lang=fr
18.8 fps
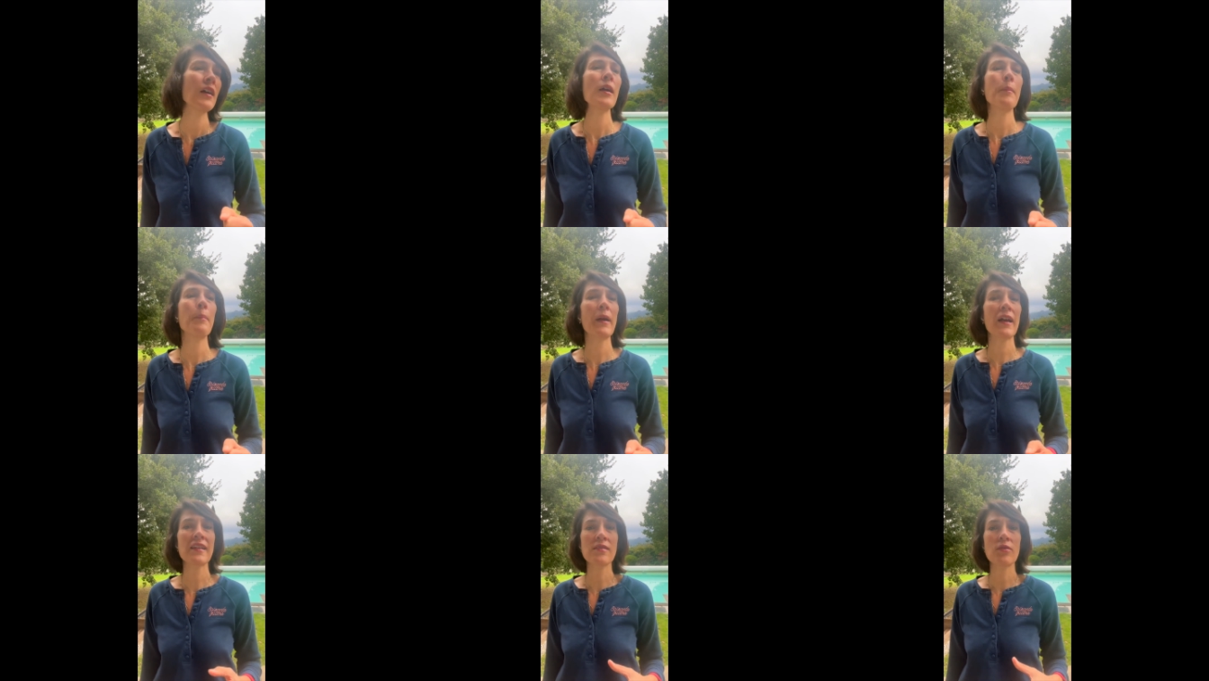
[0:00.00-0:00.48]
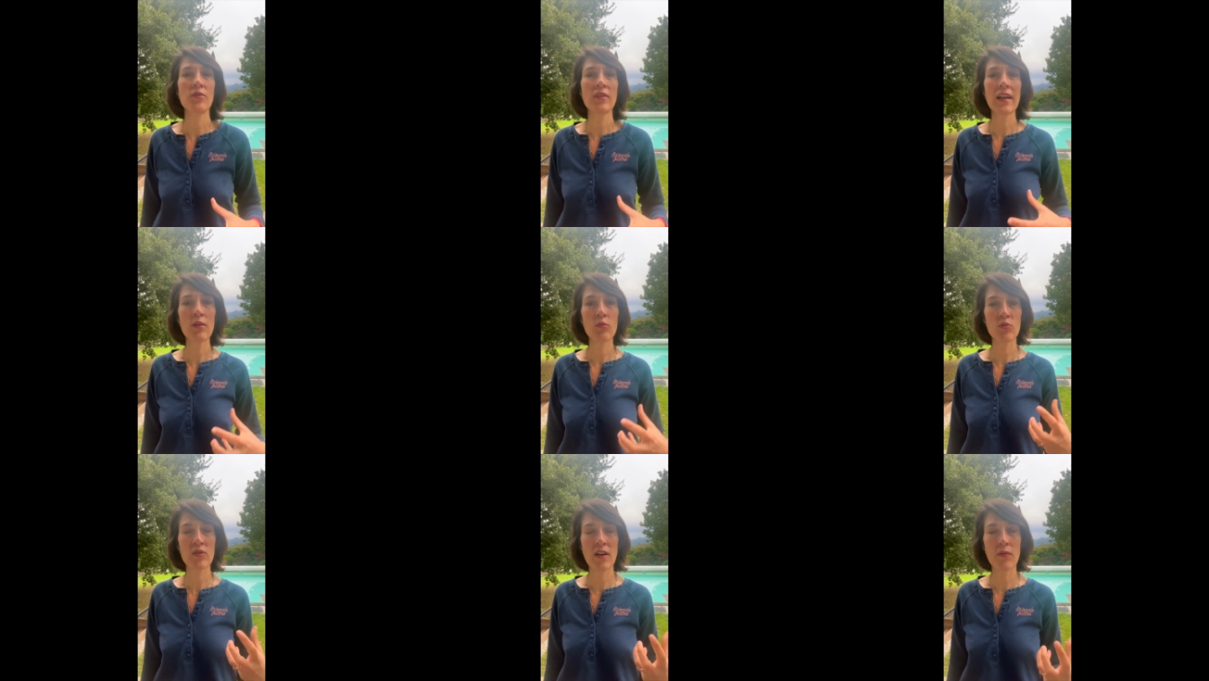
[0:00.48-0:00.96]
personnelle.
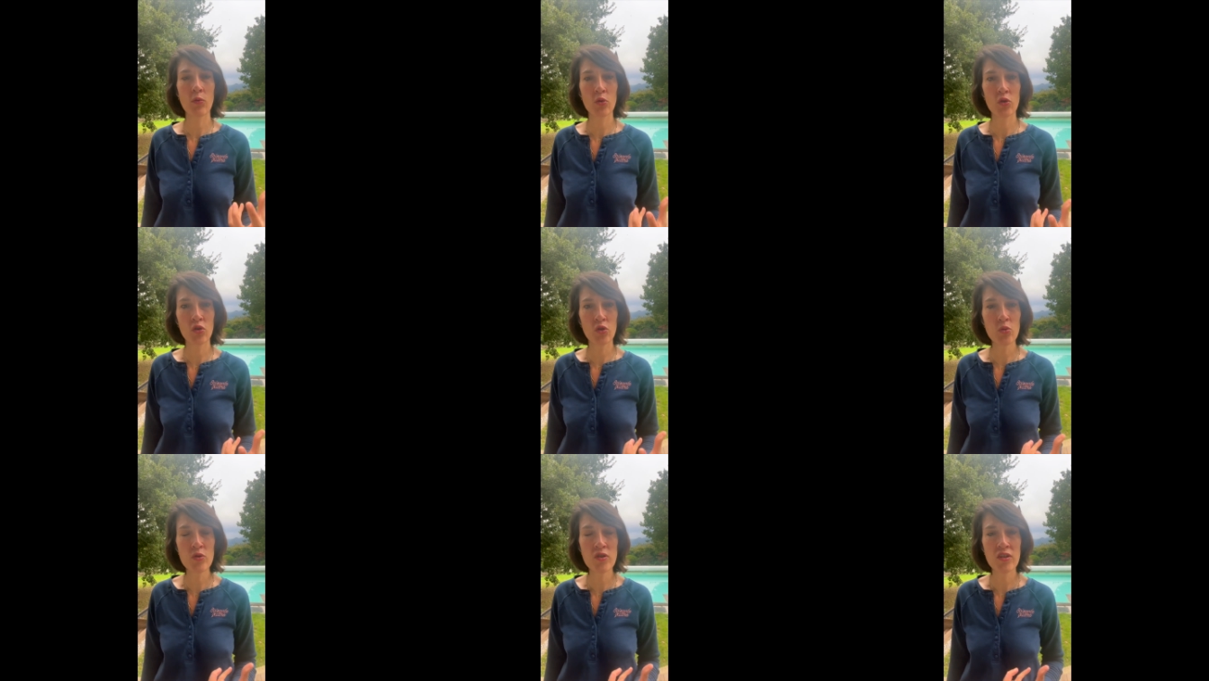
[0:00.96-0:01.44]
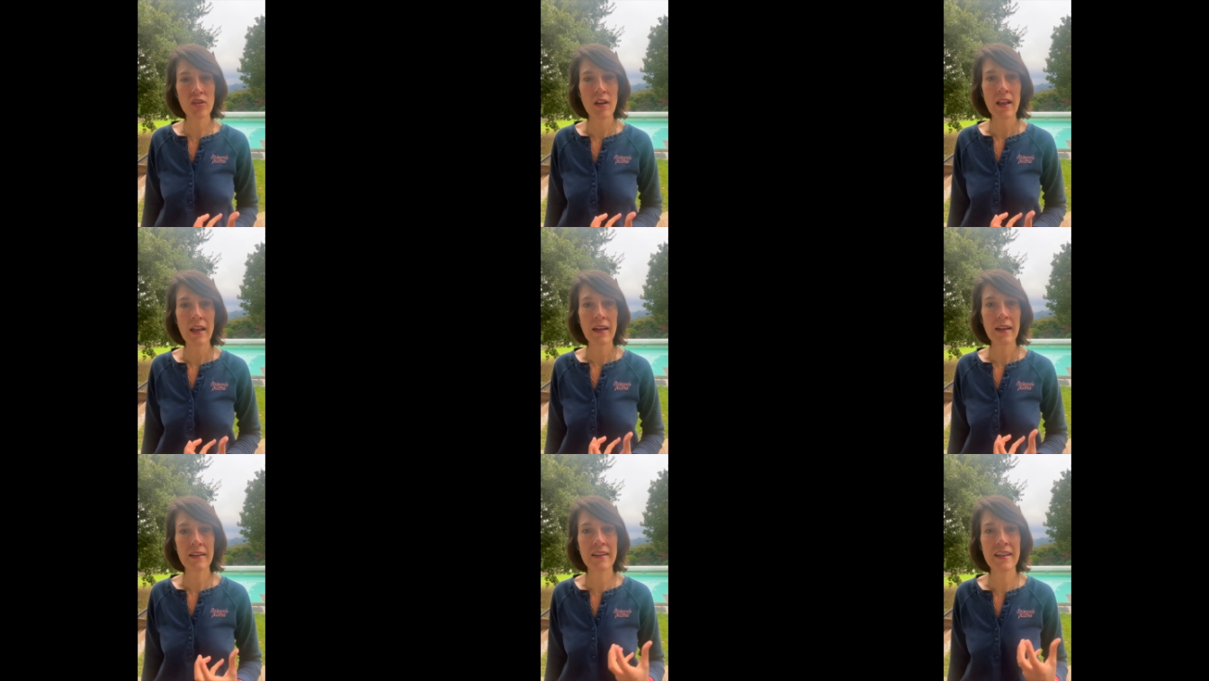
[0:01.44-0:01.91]
Nous avons tous
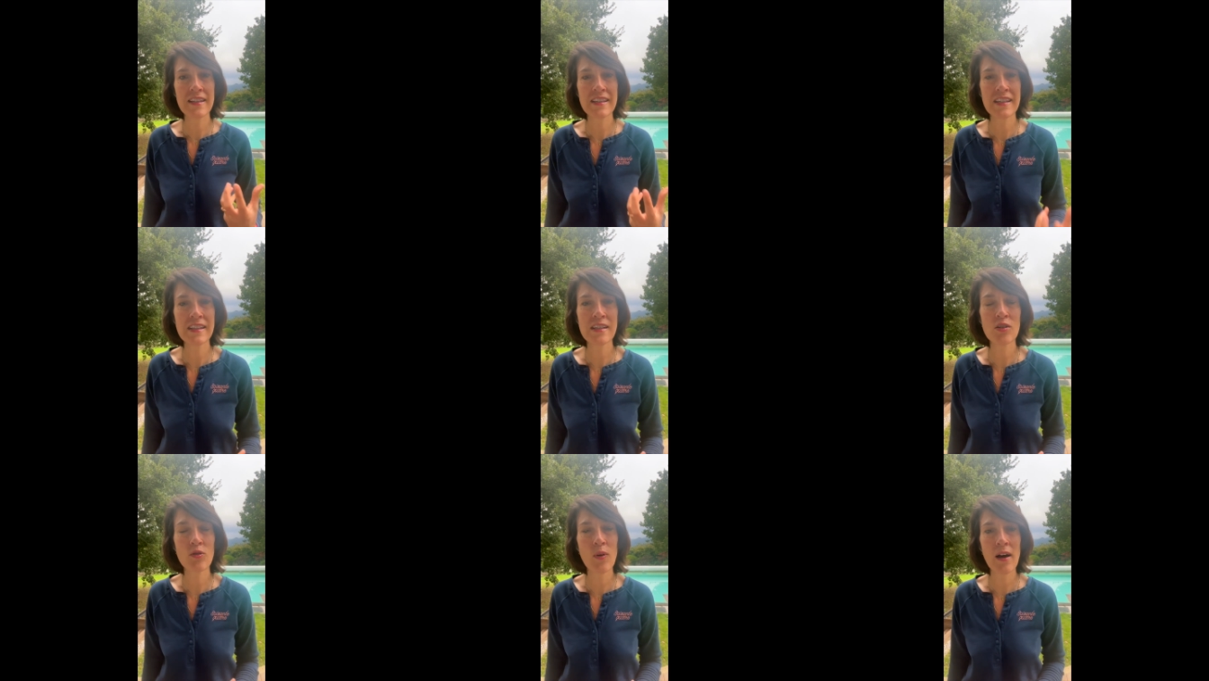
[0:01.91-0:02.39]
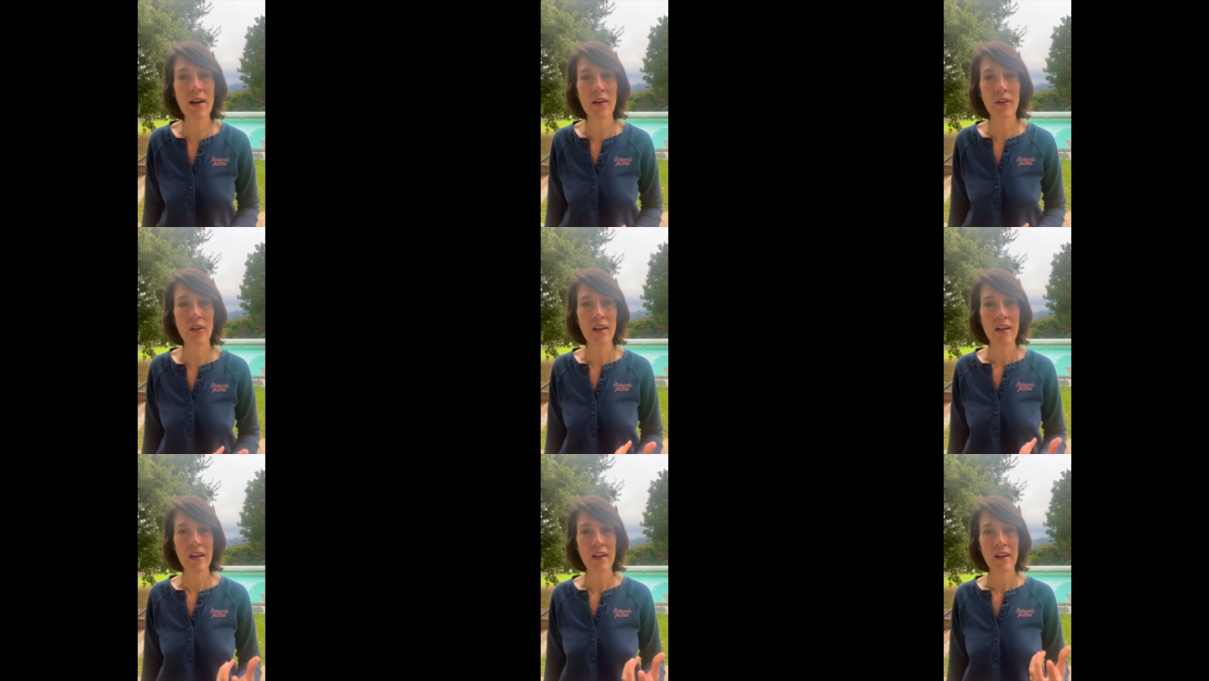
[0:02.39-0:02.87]
des histoires
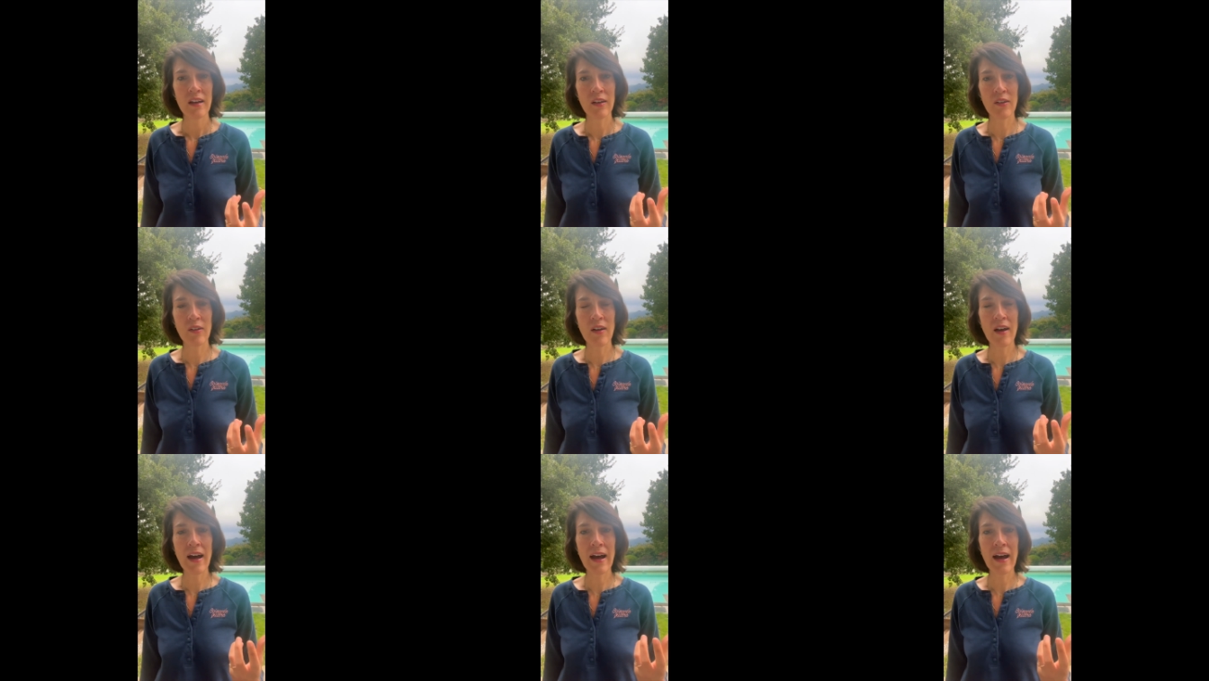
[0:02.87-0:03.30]
euh,